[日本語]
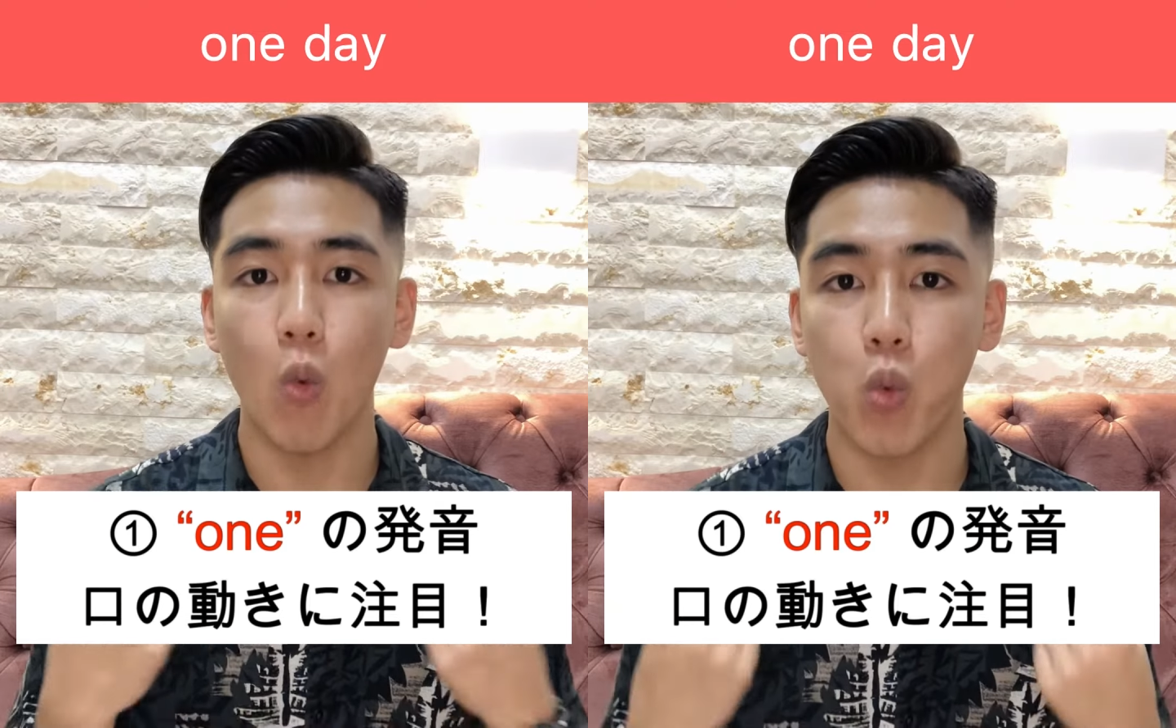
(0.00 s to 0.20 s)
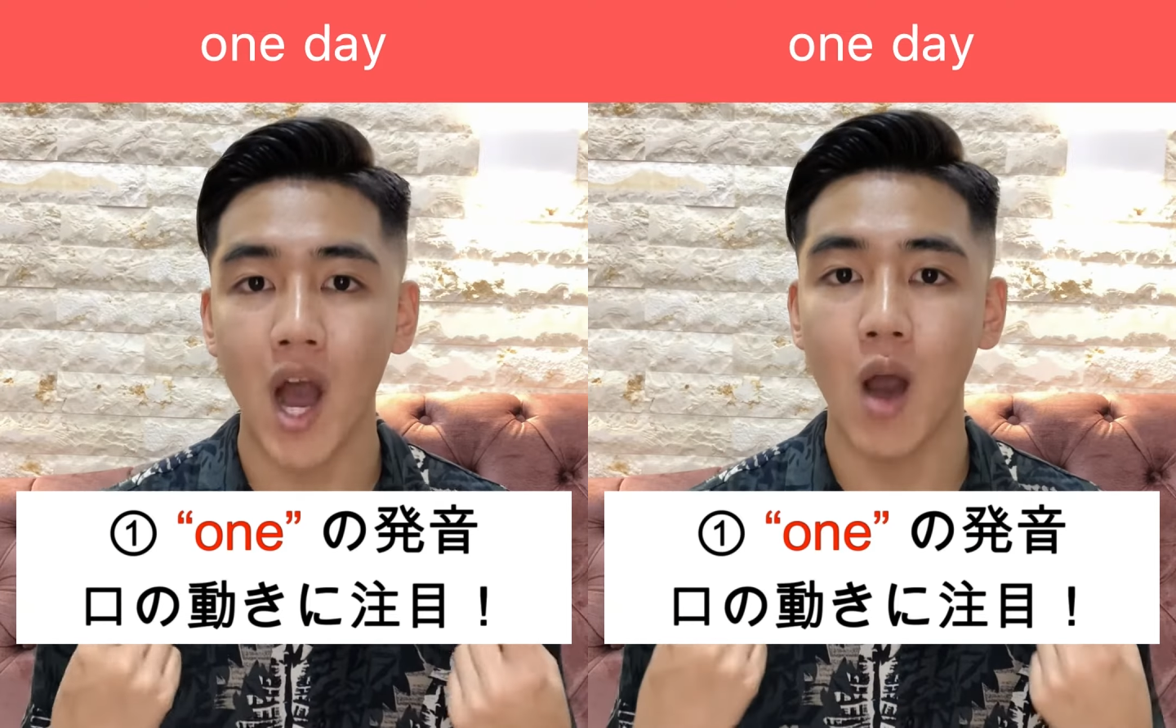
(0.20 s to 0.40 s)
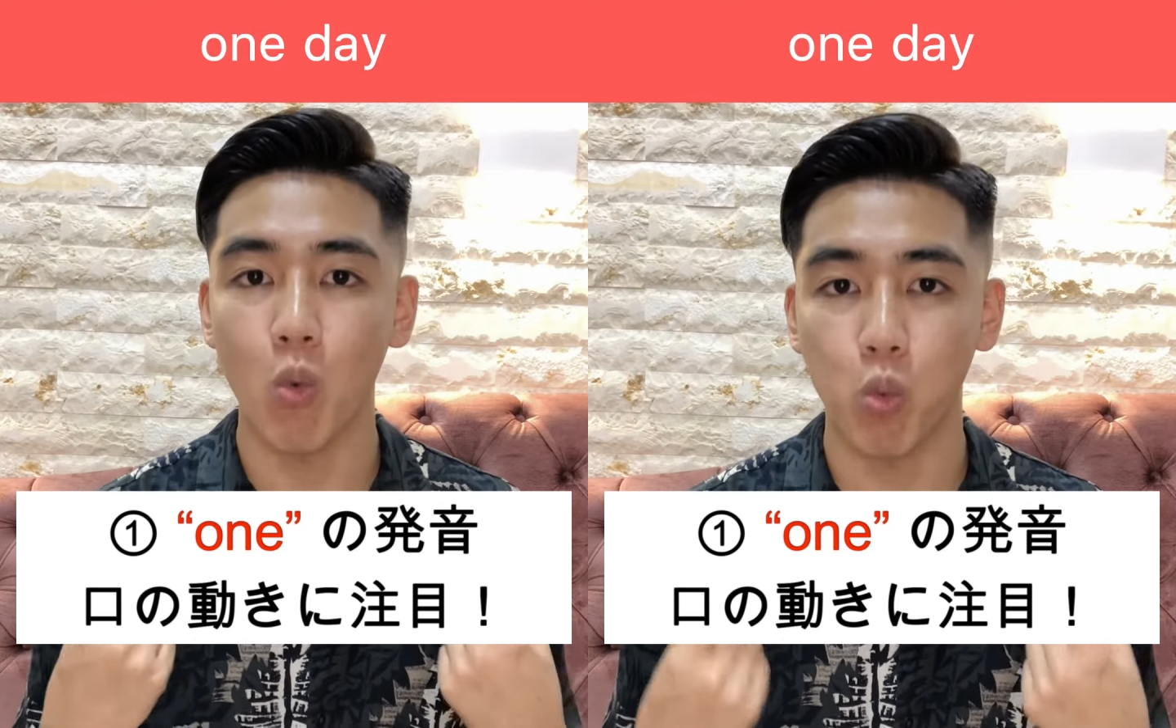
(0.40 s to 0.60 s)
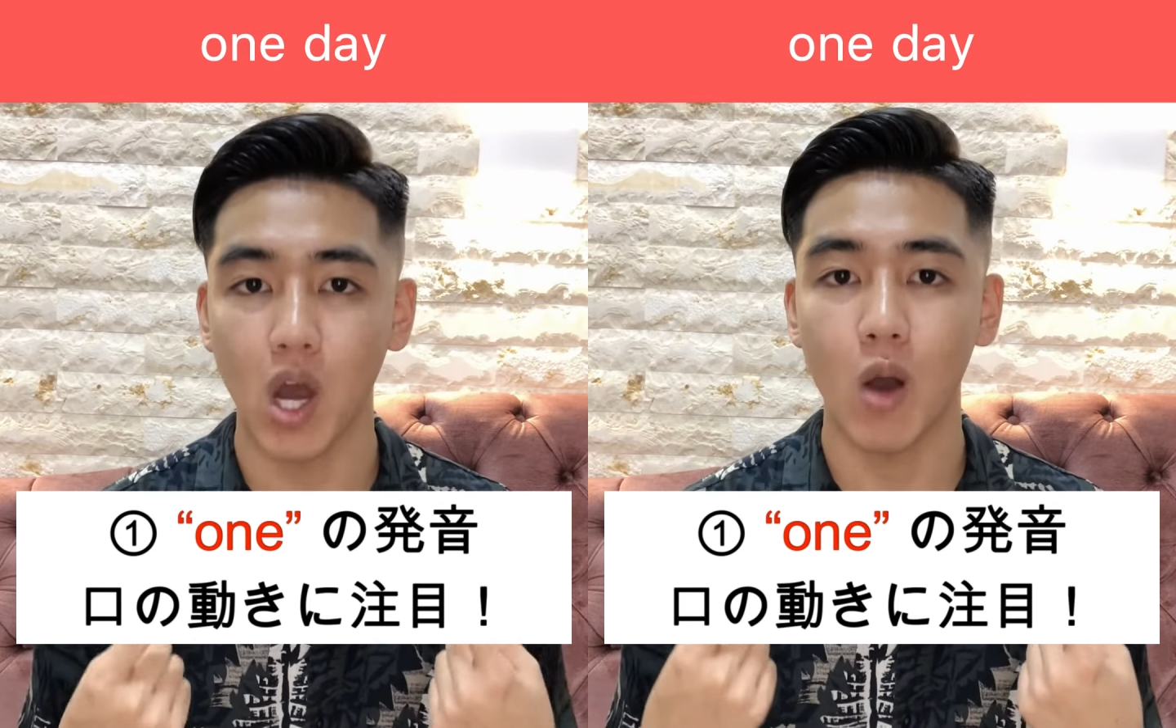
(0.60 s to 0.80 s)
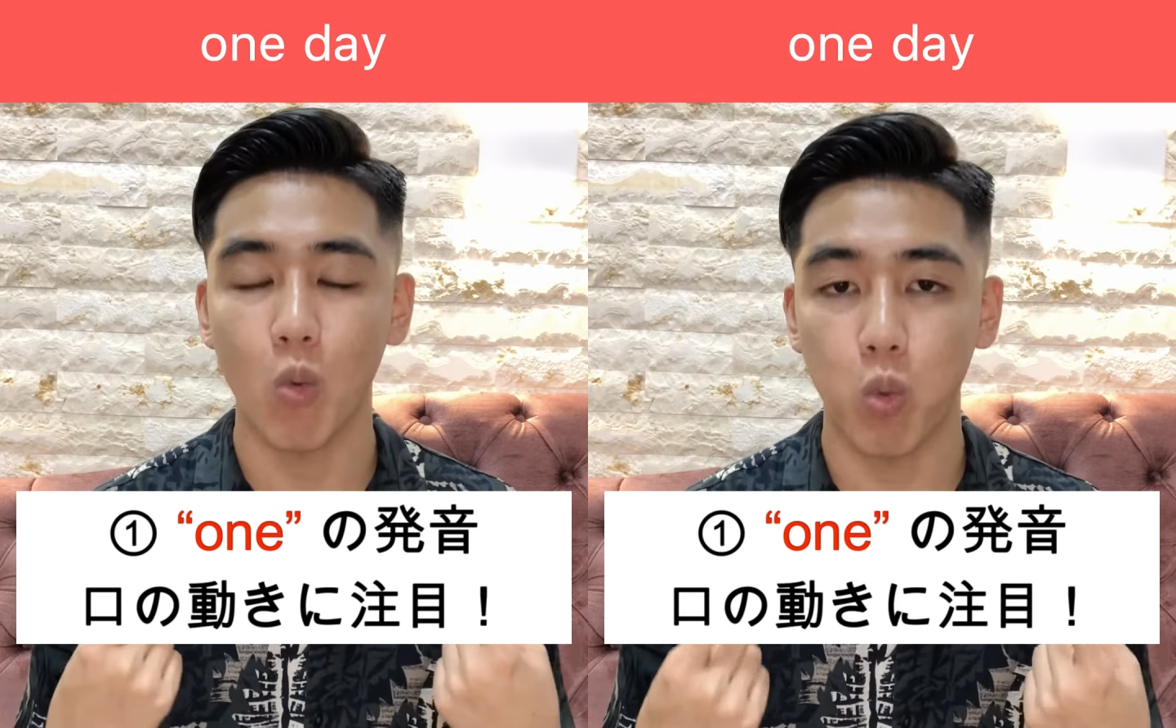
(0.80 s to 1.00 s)
わ
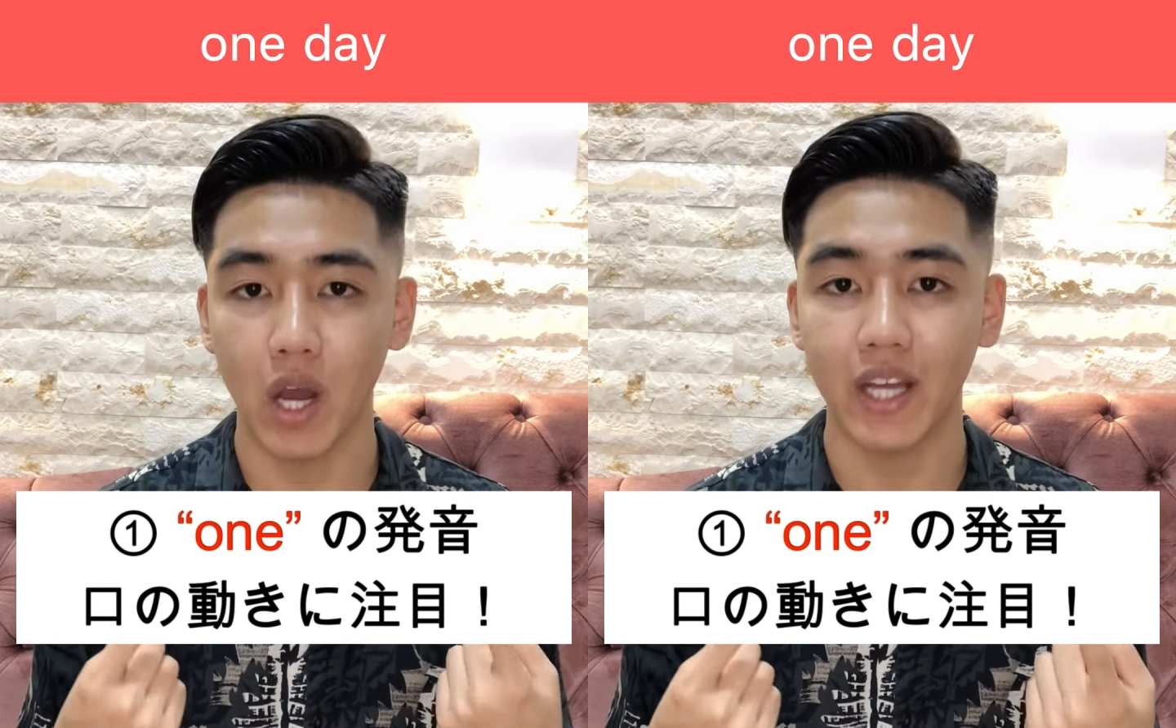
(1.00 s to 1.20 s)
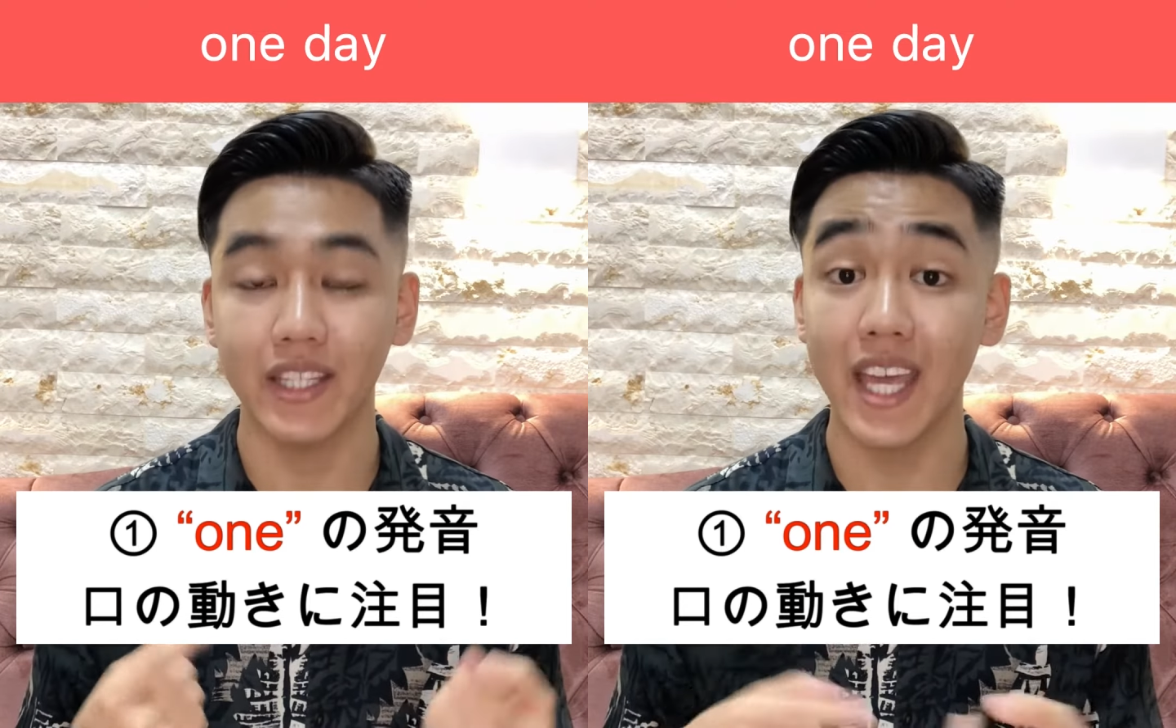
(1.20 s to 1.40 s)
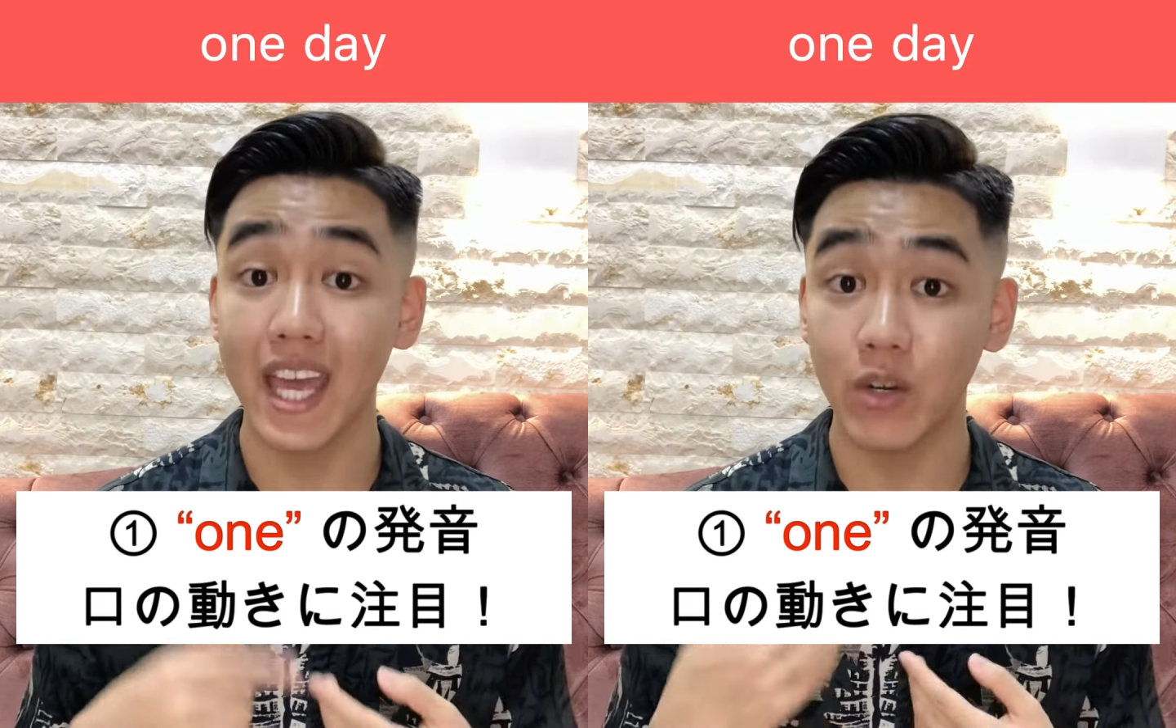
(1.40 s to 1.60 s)
わわで